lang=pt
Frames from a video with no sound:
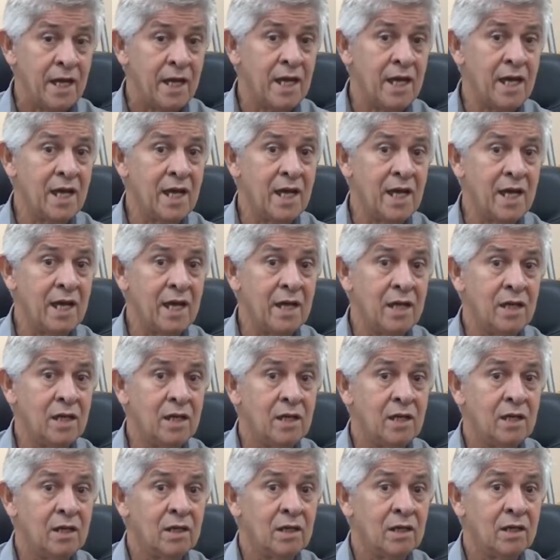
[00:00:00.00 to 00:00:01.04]
é,
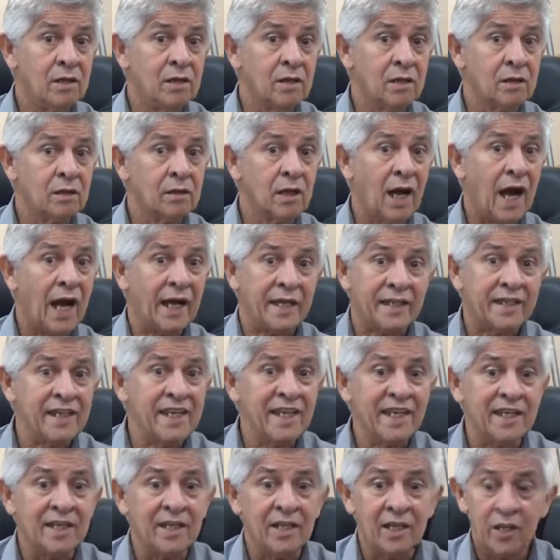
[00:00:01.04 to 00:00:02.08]

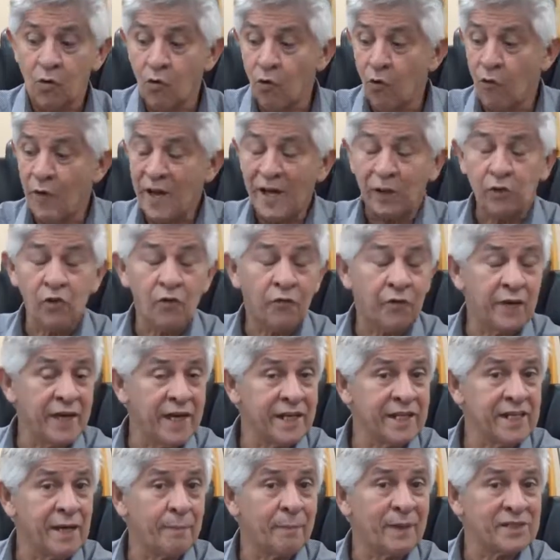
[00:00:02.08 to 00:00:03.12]
aqui o vereador
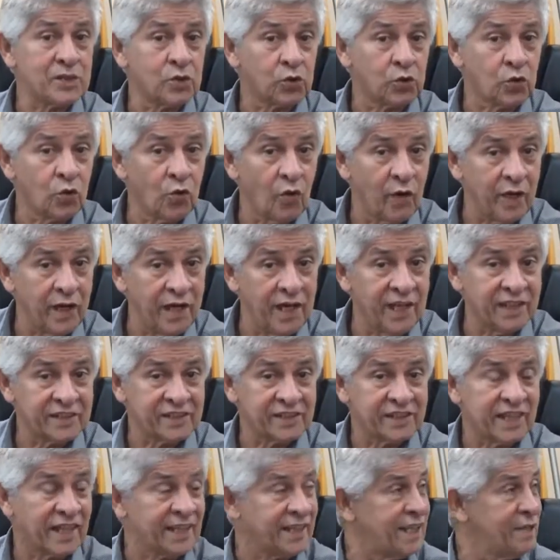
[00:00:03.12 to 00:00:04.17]
Ferreirinha apresentou
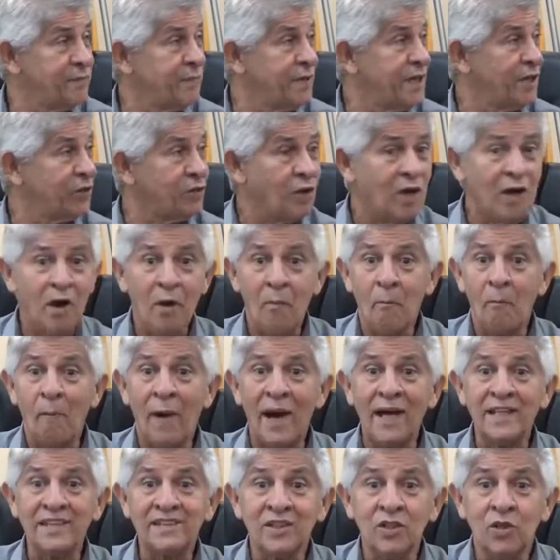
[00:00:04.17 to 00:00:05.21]
esses requerimentos,
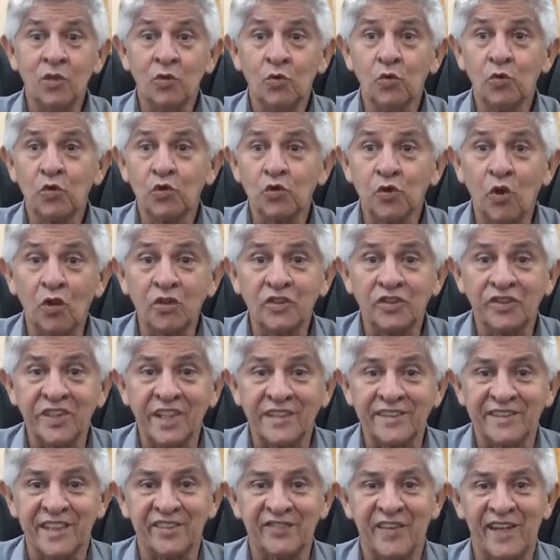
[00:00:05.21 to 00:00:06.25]
mas os outros
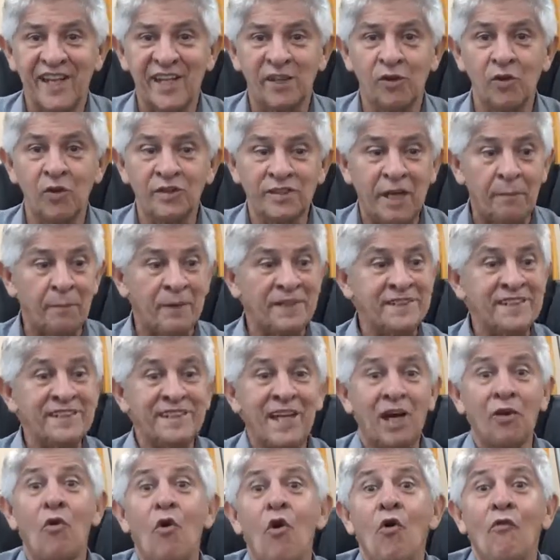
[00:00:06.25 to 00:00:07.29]
16 vereadores
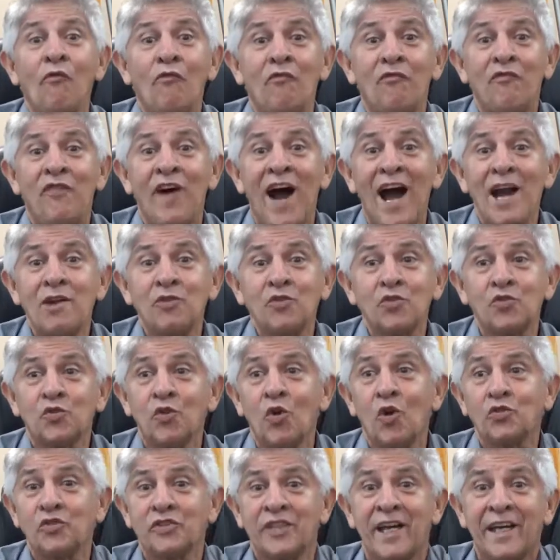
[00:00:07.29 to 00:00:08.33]
apresentaram vários
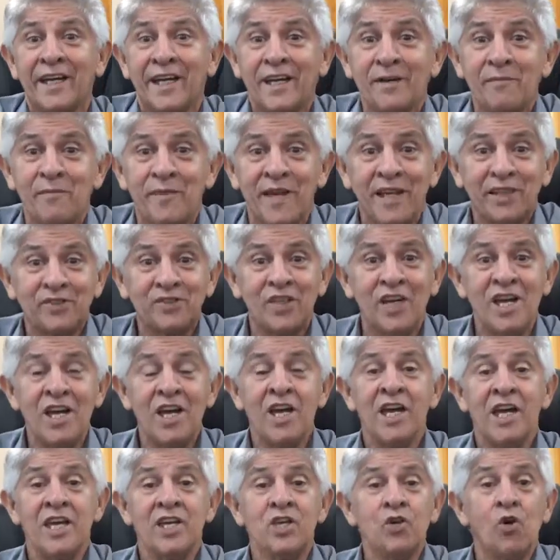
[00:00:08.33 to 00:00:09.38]
outros requerimentos
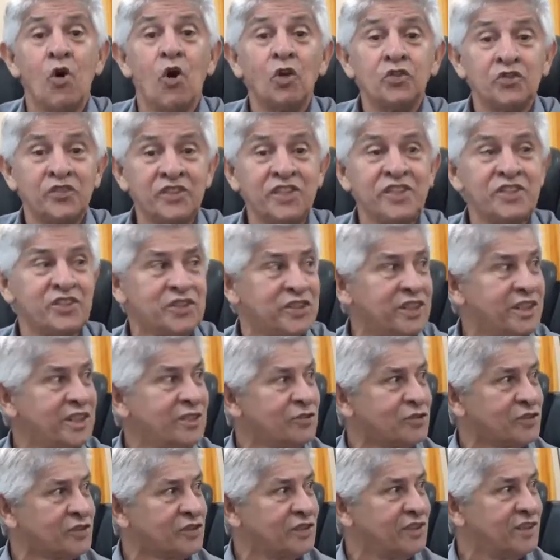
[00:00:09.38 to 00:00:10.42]
em outros
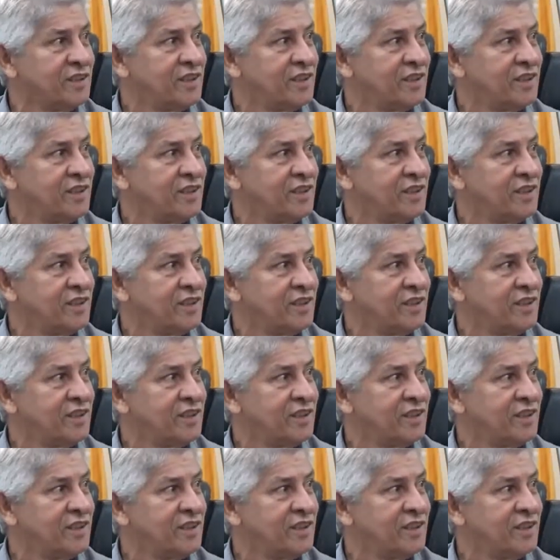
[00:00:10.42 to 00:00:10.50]
sentidos,